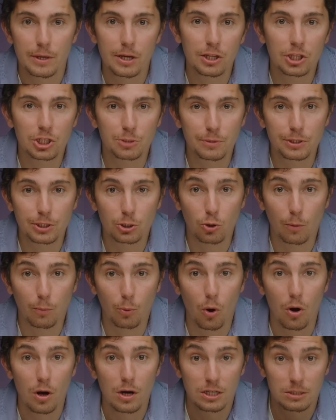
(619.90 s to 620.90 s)
или нажмите
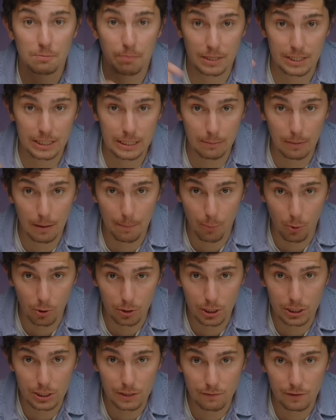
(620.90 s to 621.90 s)
кнопку «Спасибо» под
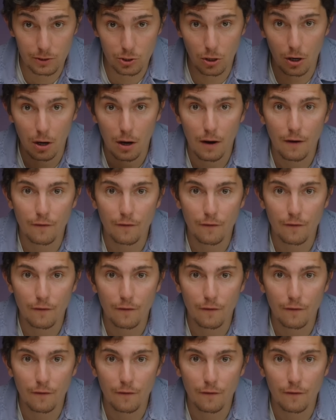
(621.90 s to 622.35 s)
этим видео.